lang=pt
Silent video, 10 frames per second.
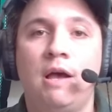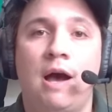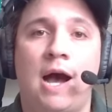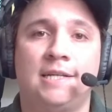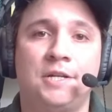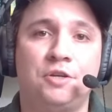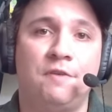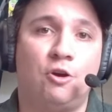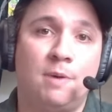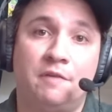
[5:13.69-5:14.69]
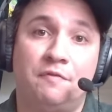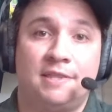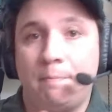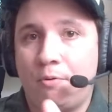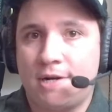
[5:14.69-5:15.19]
A gente vê como é que foi a
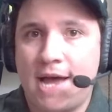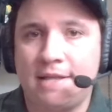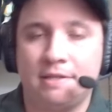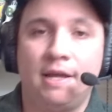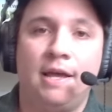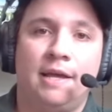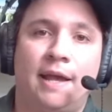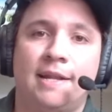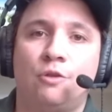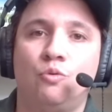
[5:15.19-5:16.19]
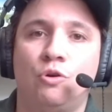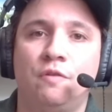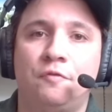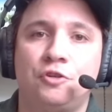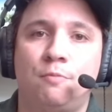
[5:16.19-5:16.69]
temporada que ele atuou no
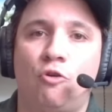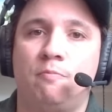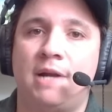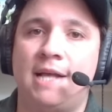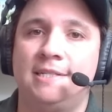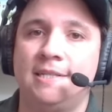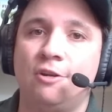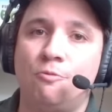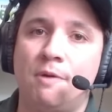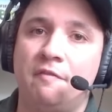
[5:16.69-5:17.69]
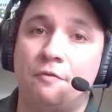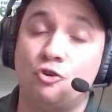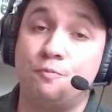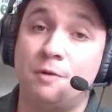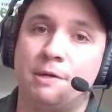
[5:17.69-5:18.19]
futebol brasileiro e como é que foram
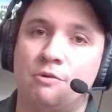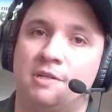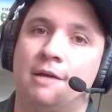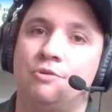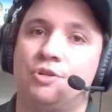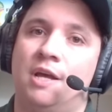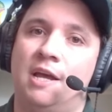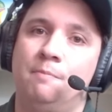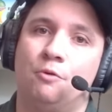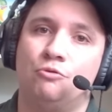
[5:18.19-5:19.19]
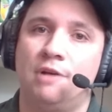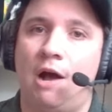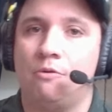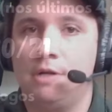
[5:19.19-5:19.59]
os primeiros anos em Portugal.